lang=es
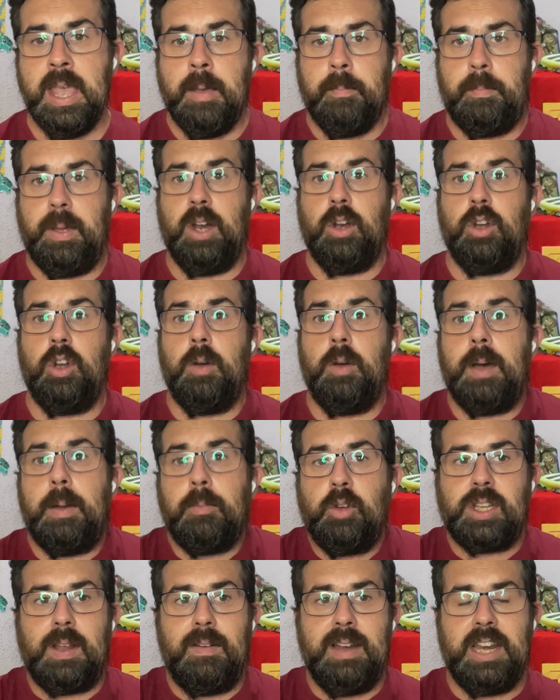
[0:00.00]
pero no
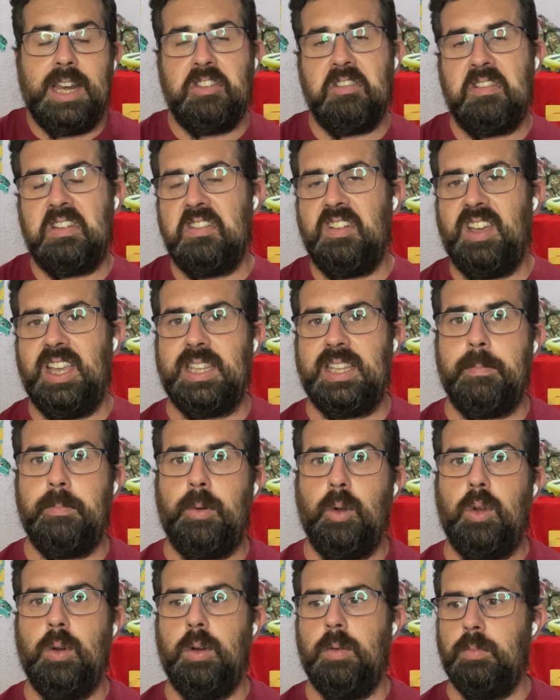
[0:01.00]
vamos a hablar yo creo que
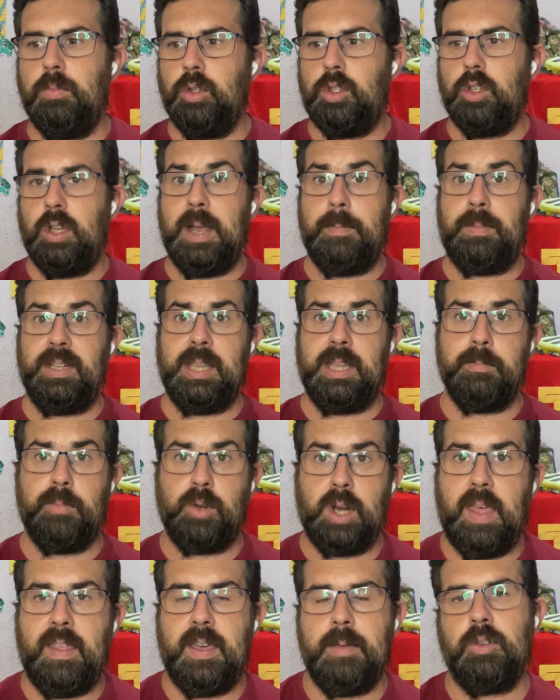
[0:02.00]
tampoco mucho de la
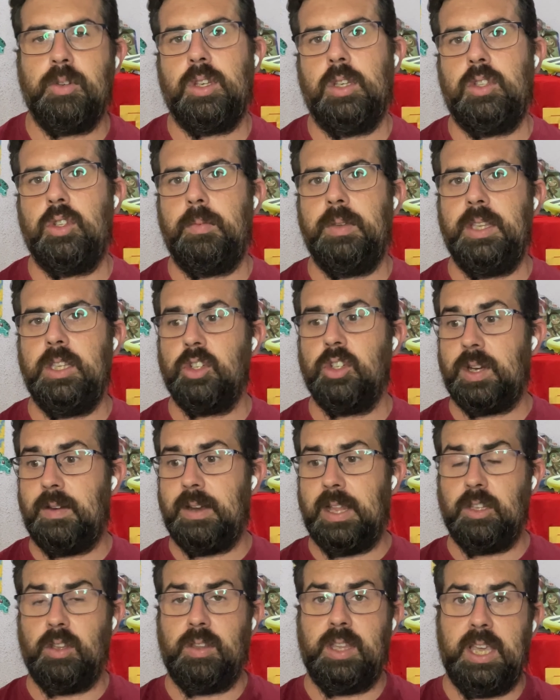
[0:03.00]
pretemporada, hemos hecho vídeos
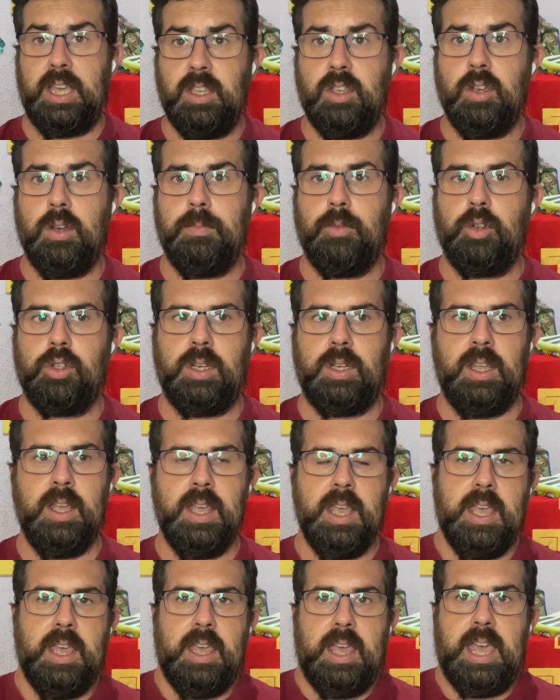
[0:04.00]
hablando de ello, hemos, eh,
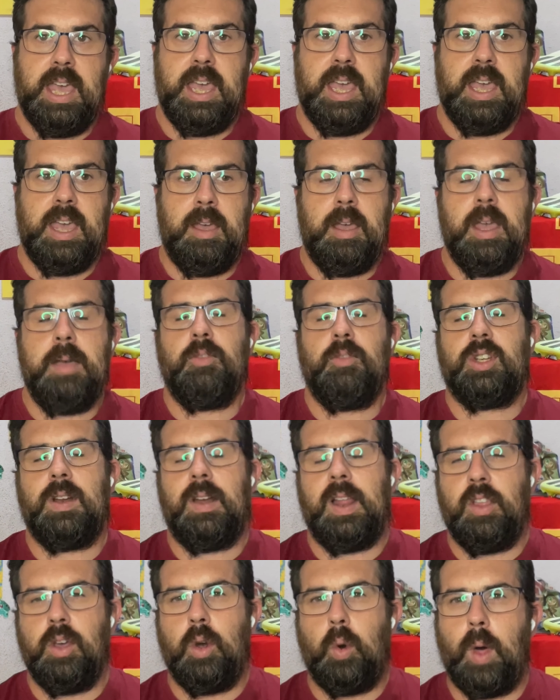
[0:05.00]
eh, hemos
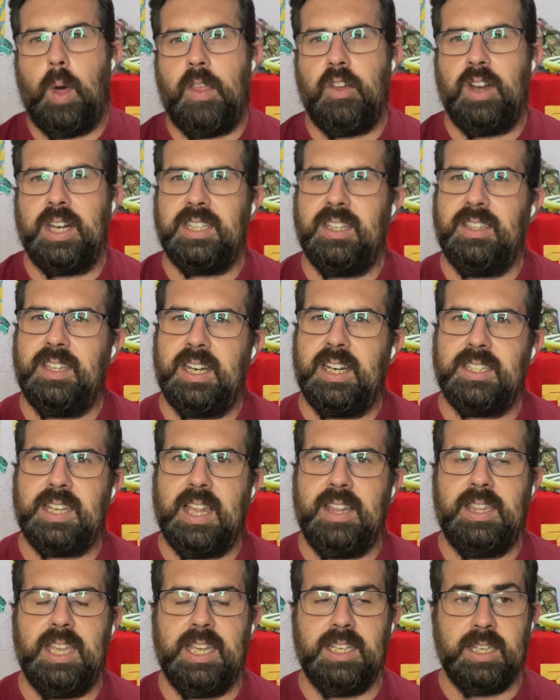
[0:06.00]
hablado de jugadoras
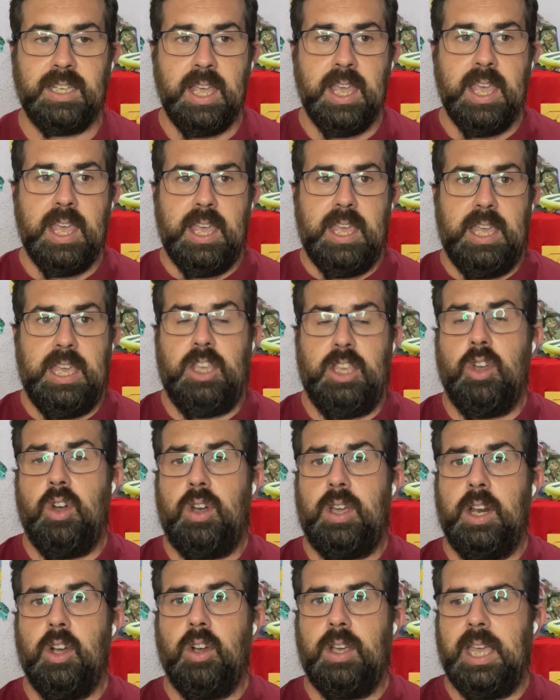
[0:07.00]
interesantes y yo
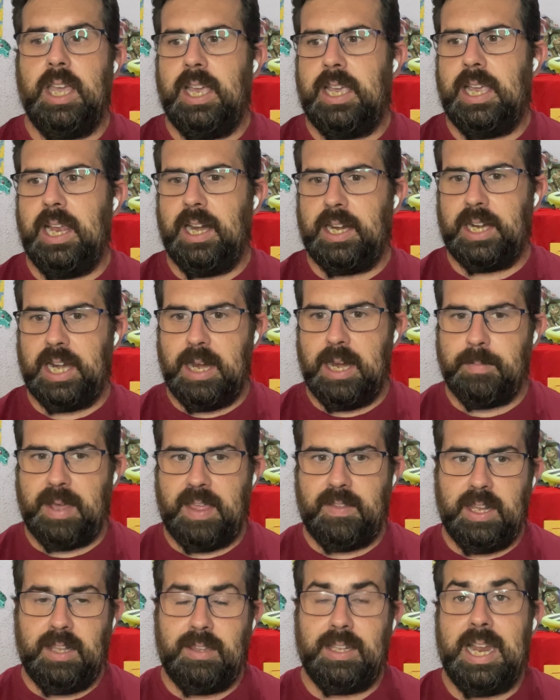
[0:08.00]
creo que, el Real
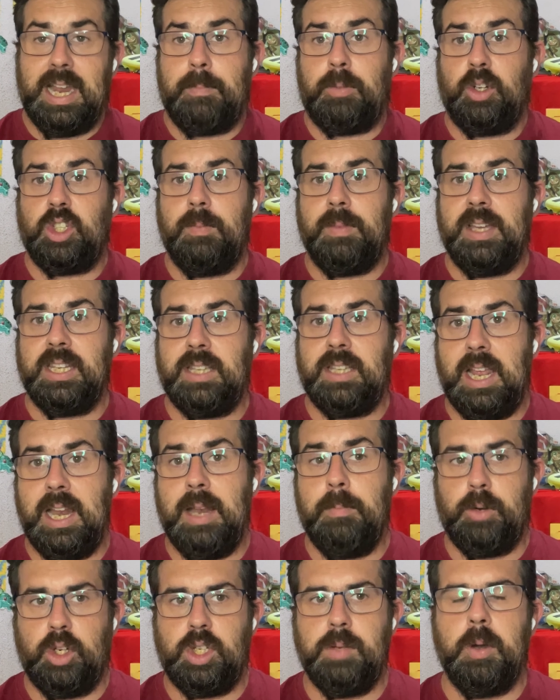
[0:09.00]
Madrid, la próxima,
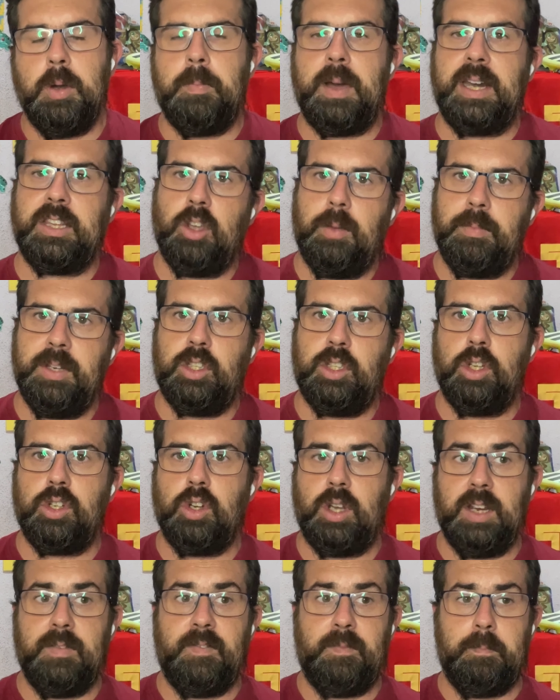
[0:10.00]
el próximo partido
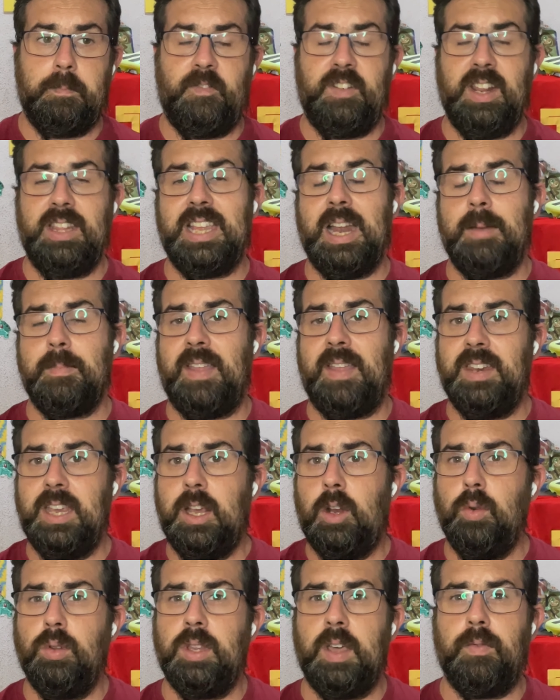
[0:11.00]
amistoso, que frente al Madrid
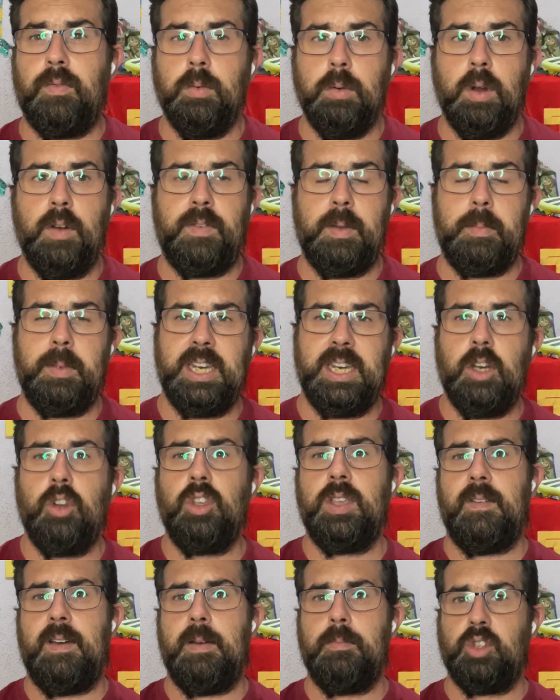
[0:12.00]
Club de Fútbol Femenino,
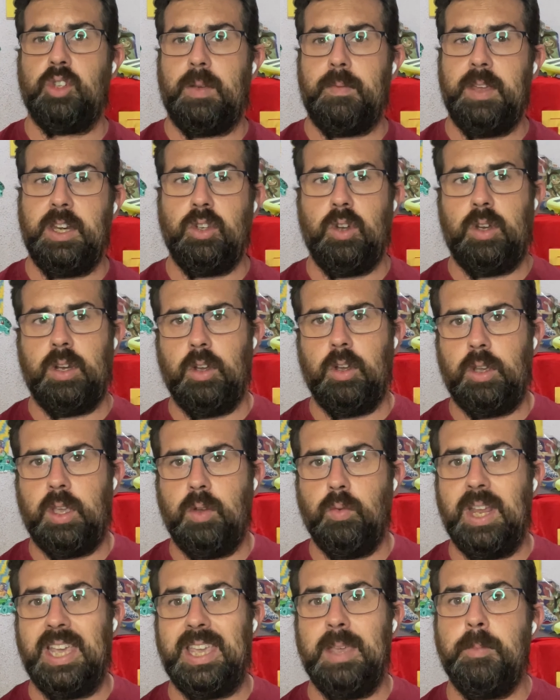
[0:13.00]
ya vamos a ver, yo creo que
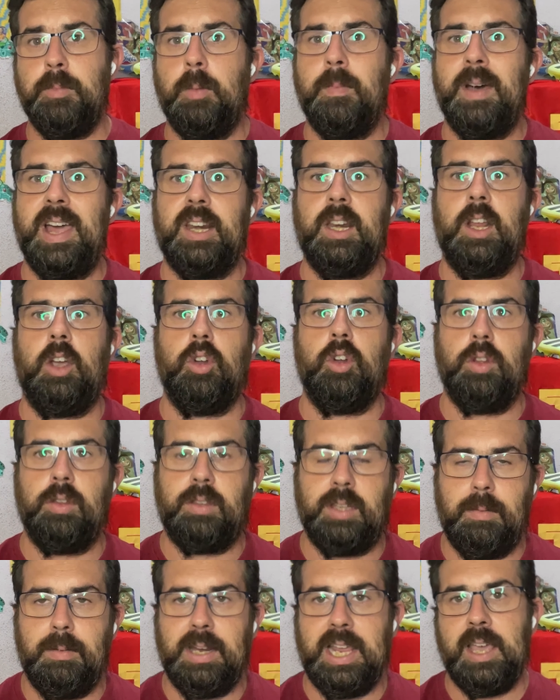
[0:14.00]
un equipo más
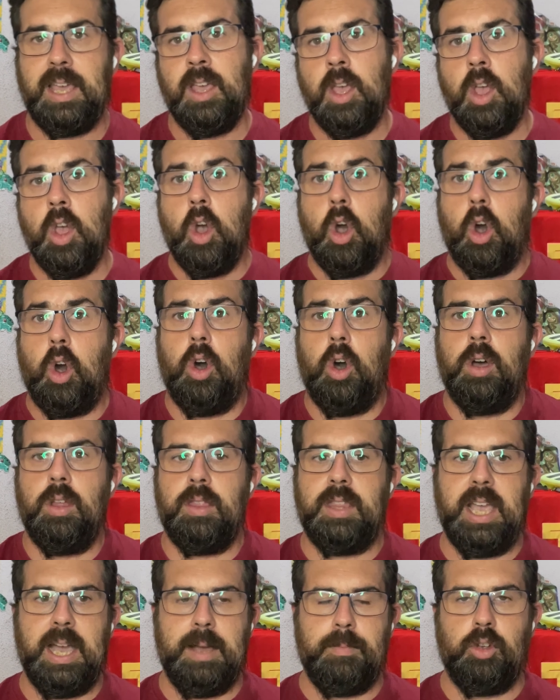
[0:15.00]
reconocible o,
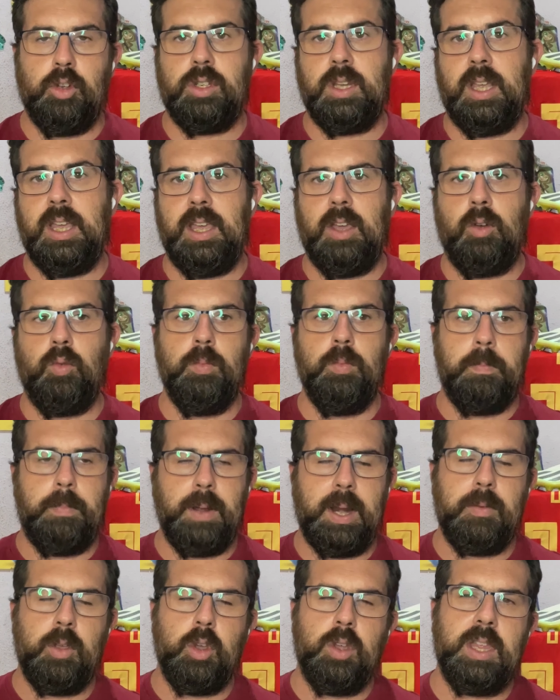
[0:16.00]
digamos, eh, un
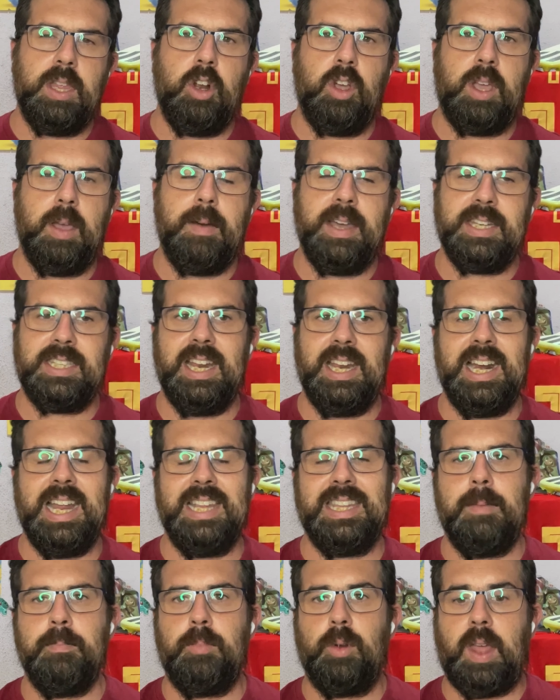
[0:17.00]
previo de lo que va a ser la
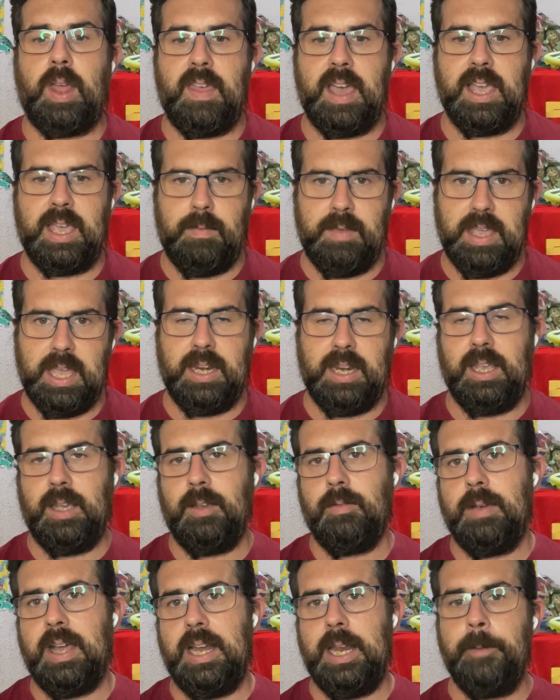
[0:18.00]
temporada que
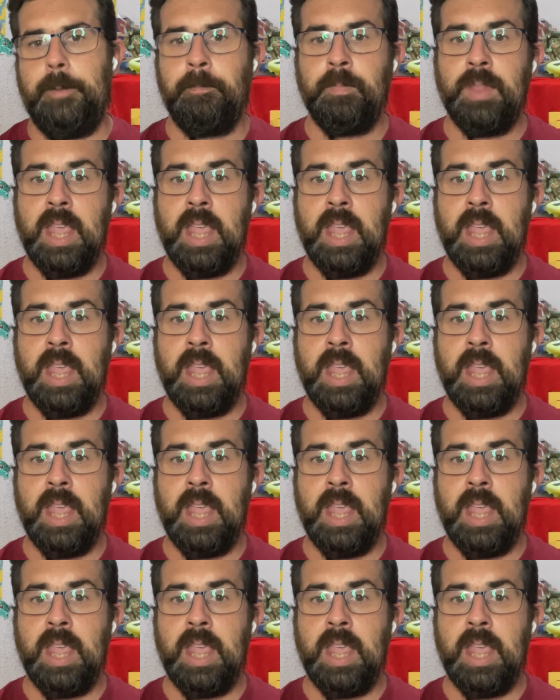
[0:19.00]
viene, ¿vale?